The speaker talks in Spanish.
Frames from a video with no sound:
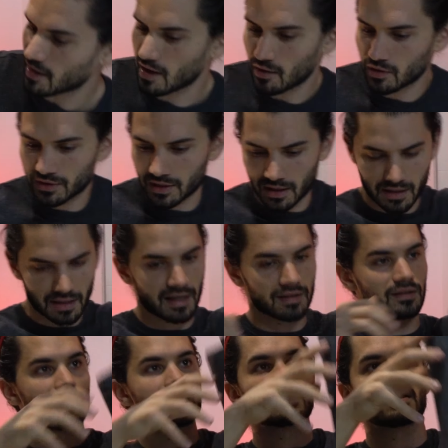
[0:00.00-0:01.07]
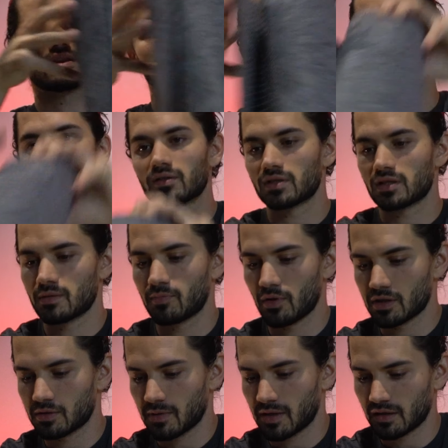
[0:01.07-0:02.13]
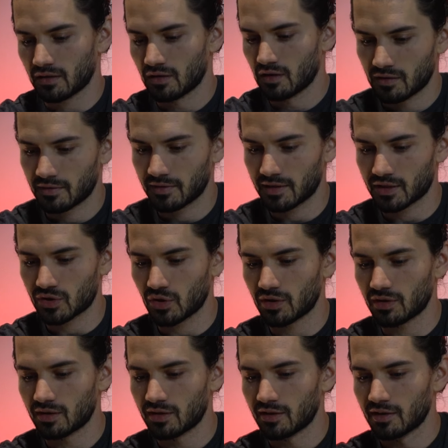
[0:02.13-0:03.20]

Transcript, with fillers: de la otra, que el antideslizante, no sé si podéis ver, que son